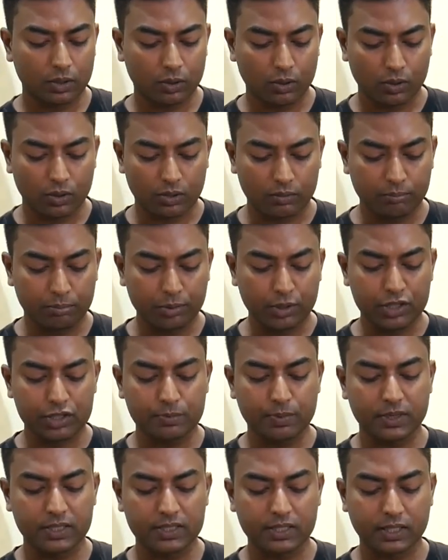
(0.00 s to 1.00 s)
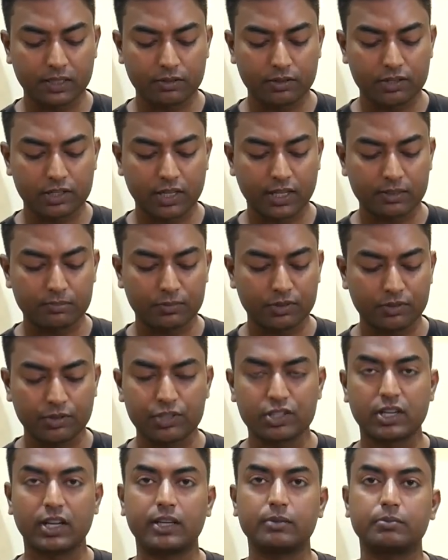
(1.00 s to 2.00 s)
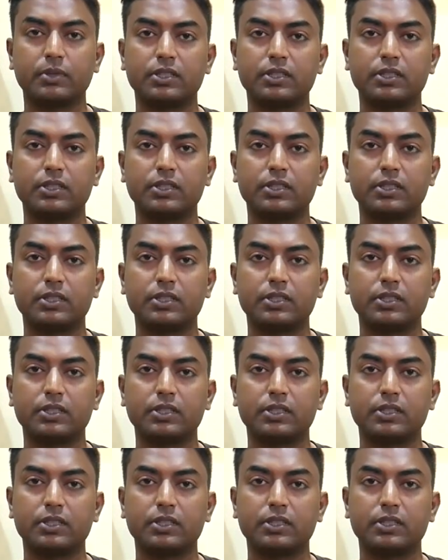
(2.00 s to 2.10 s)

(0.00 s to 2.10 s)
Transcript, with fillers: और ब्रिज भी इसका रिच लाइट रिच लाइट